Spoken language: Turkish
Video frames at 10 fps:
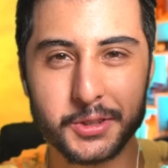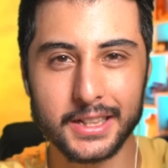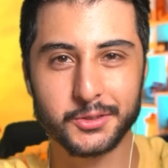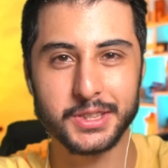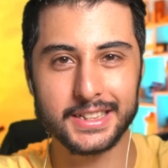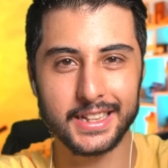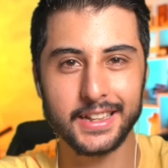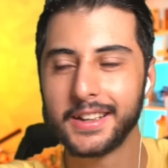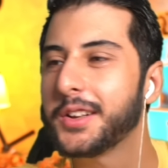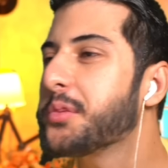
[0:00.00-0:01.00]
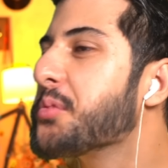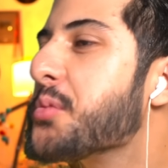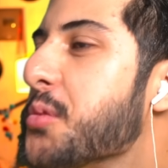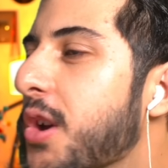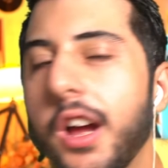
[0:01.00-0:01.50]
Uzat uzat yanağını.
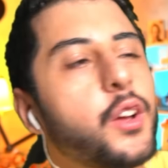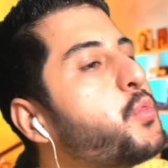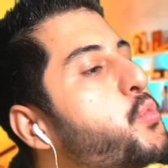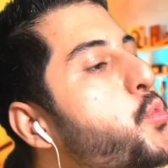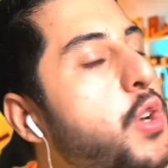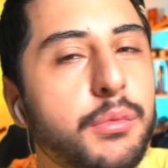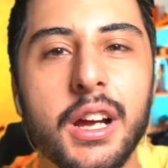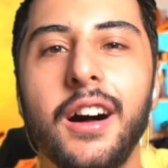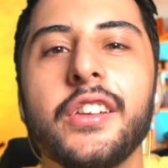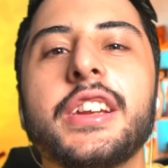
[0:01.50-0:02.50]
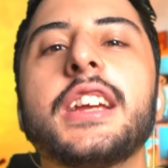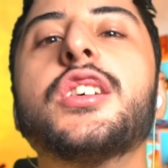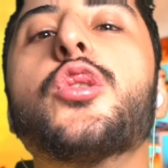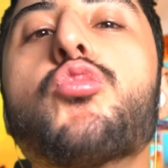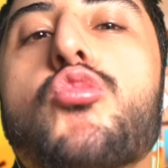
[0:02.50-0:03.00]
Bir de alnını getir.